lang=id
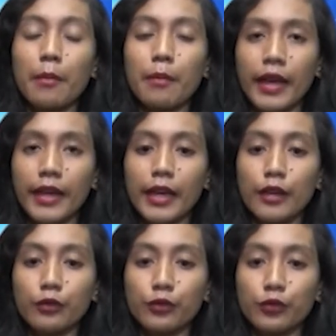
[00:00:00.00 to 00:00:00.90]
Bahkan
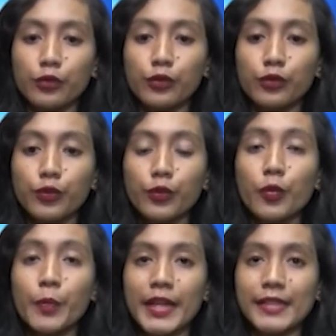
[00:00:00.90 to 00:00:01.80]
untuk Tugu
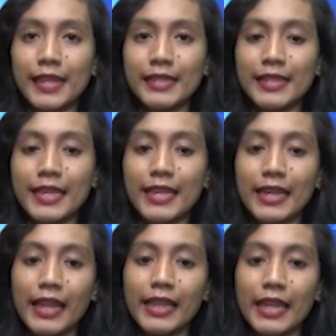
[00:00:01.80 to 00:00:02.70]
Prasasti
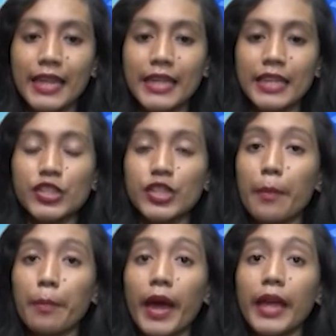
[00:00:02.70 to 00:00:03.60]
kali ini
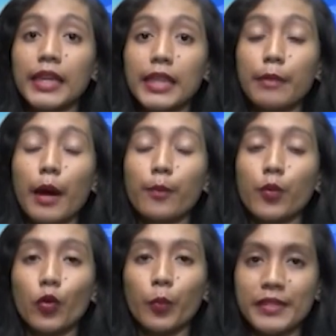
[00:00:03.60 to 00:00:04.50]
capai 50%
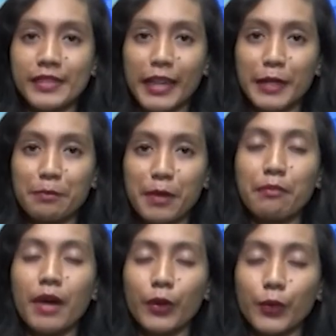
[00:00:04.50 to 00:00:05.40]

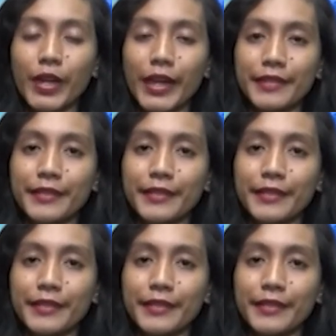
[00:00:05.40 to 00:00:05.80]
pembangunan.